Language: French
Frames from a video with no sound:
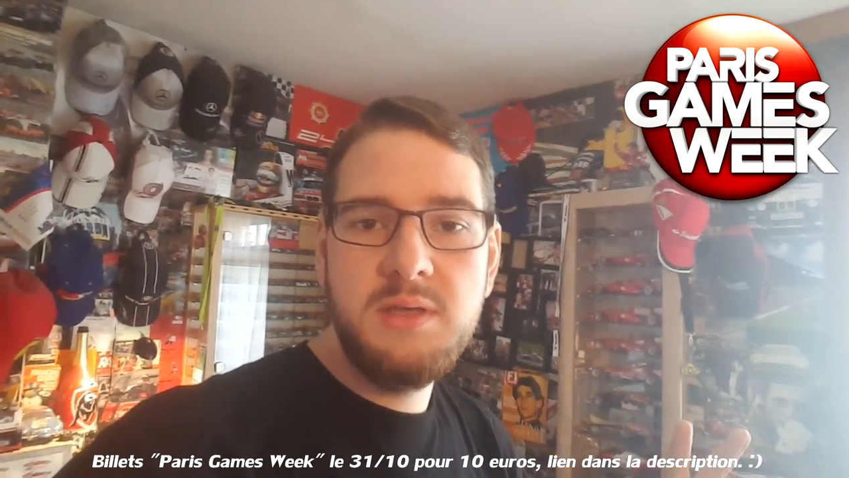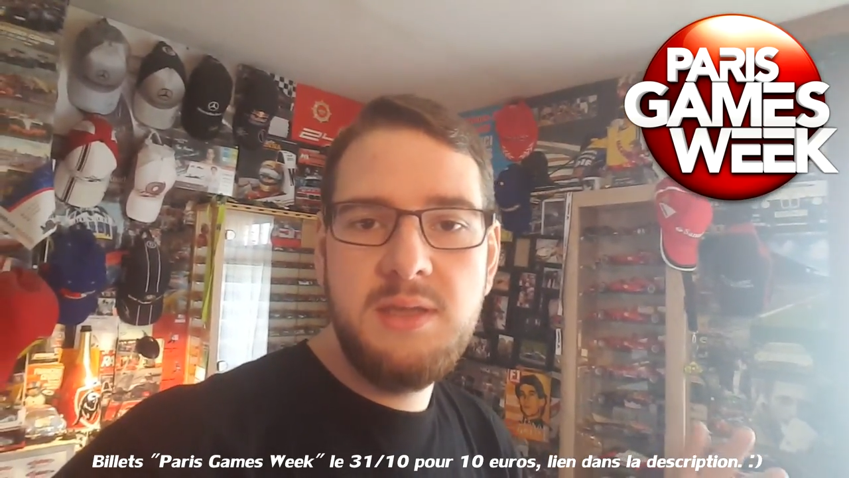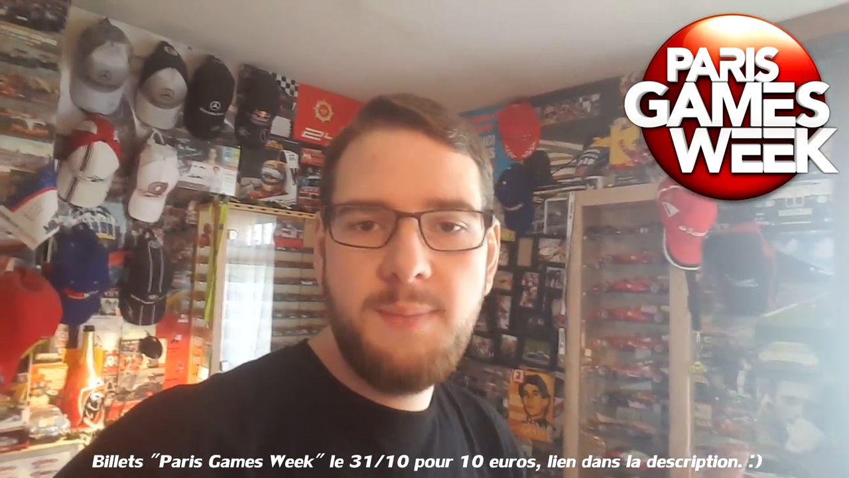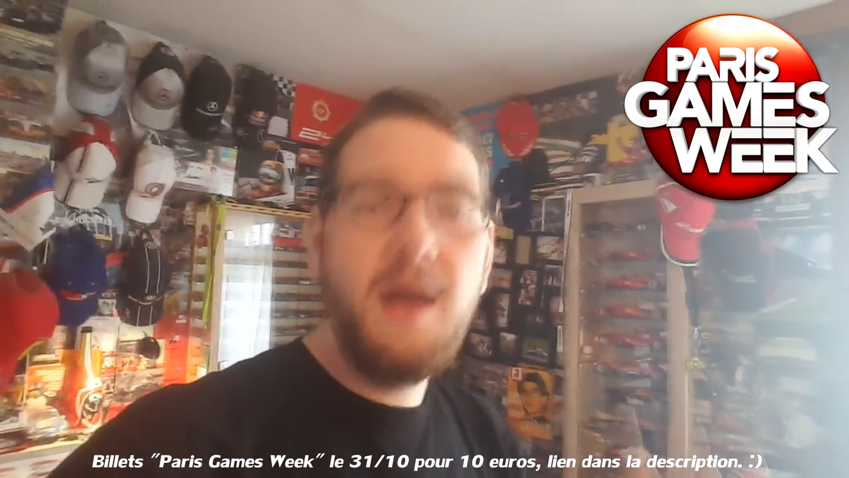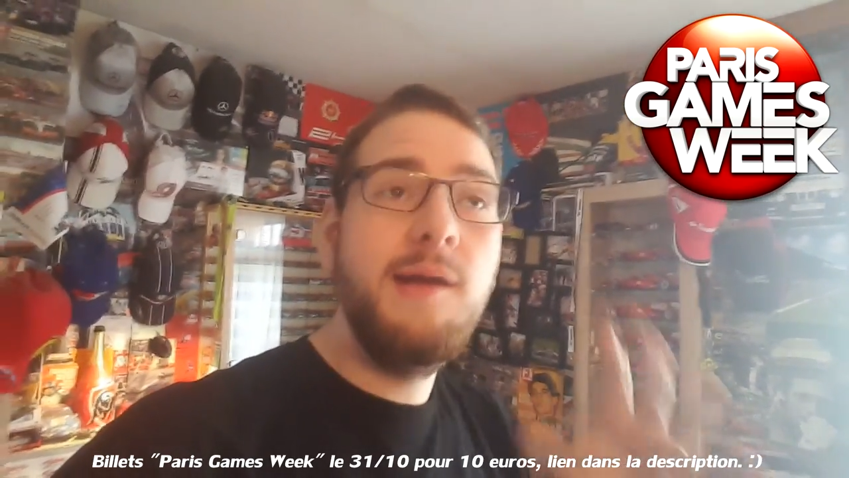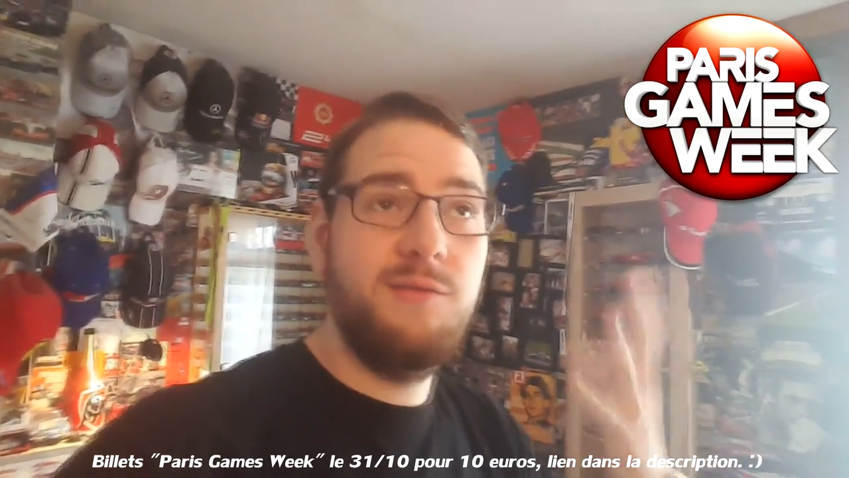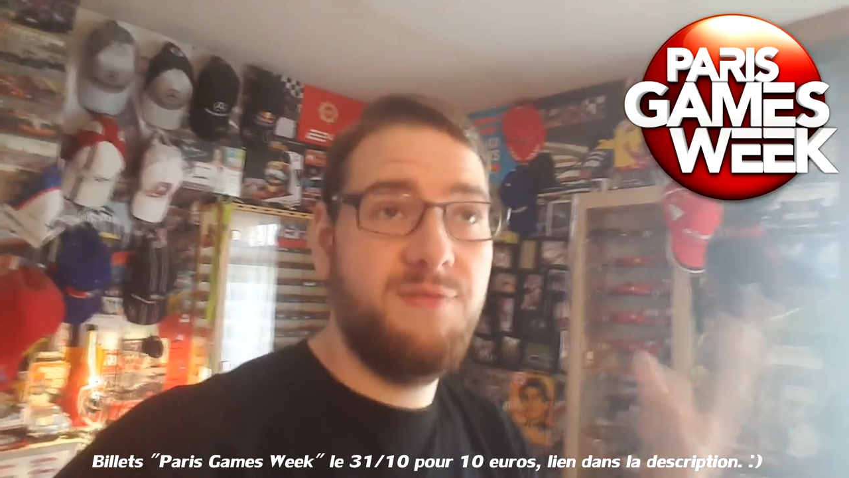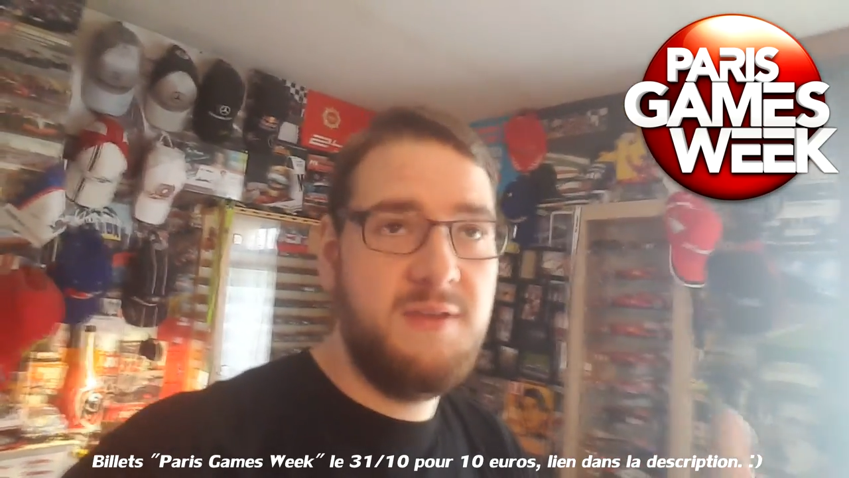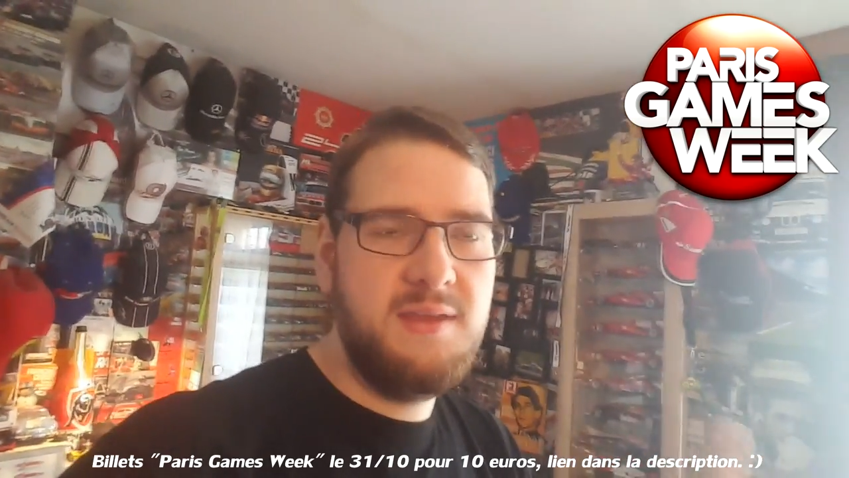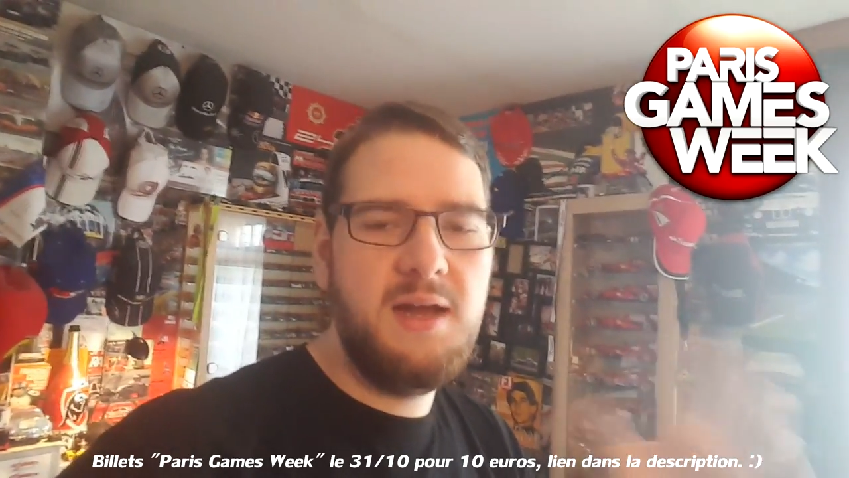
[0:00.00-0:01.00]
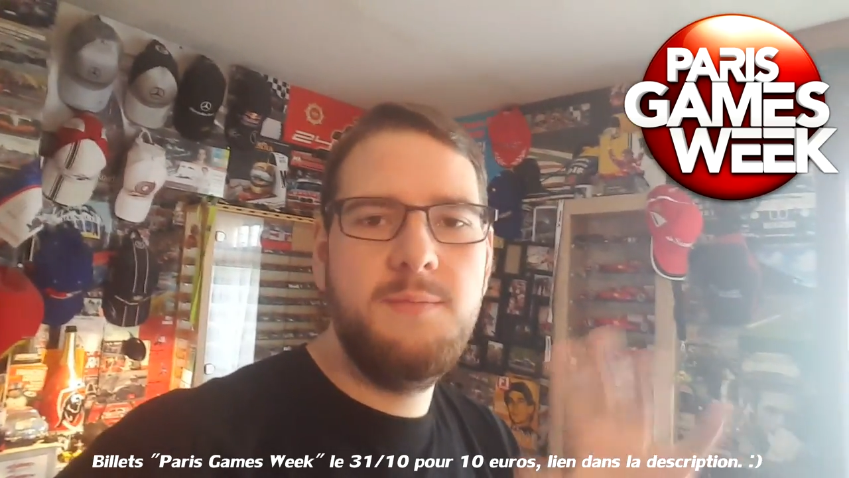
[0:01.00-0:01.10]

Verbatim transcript: qui n'est pas vitale